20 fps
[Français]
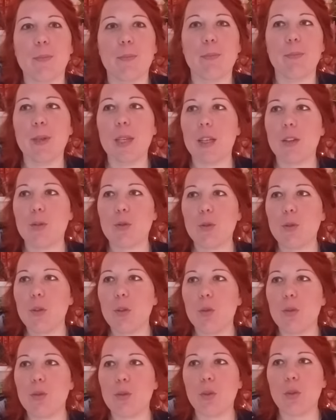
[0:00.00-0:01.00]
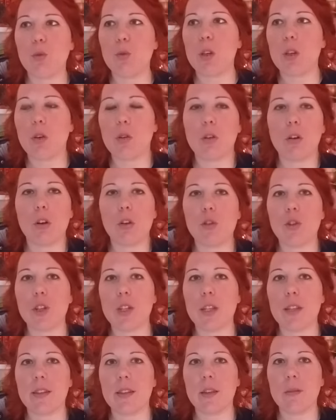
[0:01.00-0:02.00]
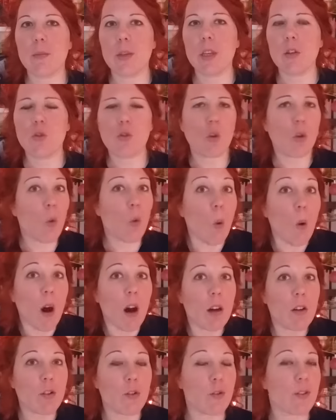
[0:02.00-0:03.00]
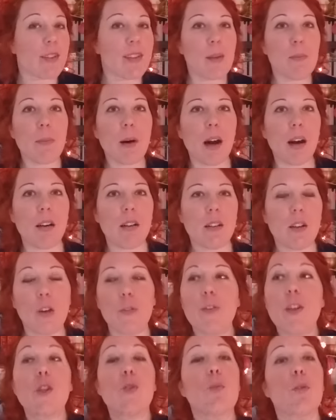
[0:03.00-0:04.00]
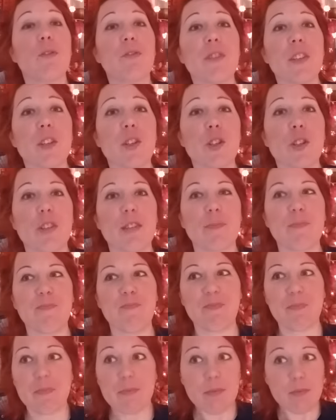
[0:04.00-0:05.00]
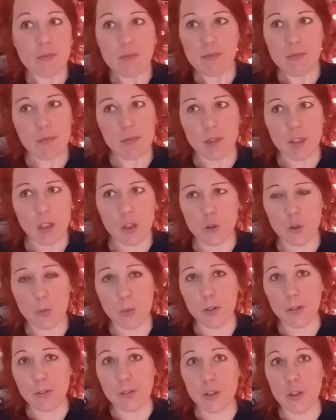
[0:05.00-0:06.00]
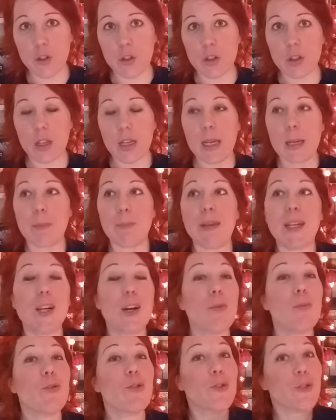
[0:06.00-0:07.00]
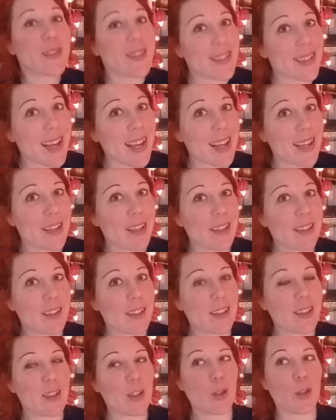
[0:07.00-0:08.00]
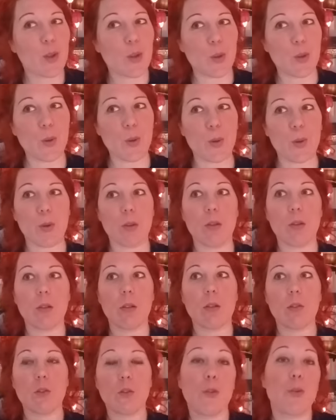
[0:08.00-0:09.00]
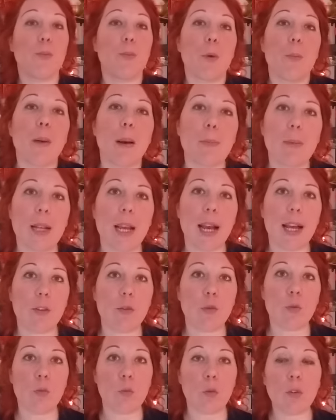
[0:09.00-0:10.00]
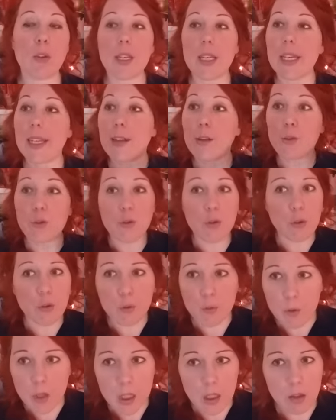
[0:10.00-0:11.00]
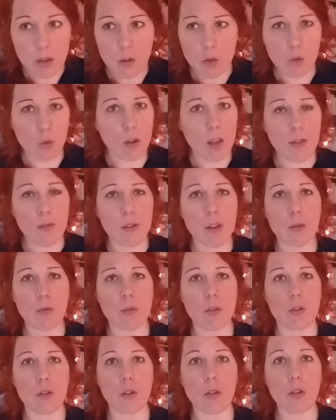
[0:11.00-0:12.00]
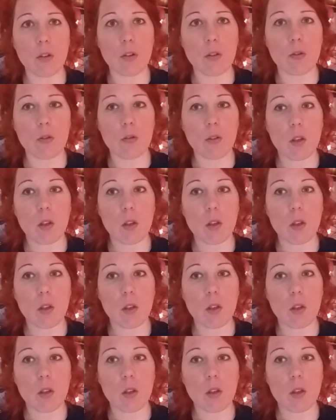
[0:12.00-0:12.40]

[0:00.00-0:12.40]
Bien sûr, aujourd'hui encore, j'ai des ennemis, je crois, je ne sais pas. En fait, je m'en fiche. Je m'en fiche. Mais comme je sais que je ne peux pas plaire à tout le monde et que j'en suis tout à fait consciente,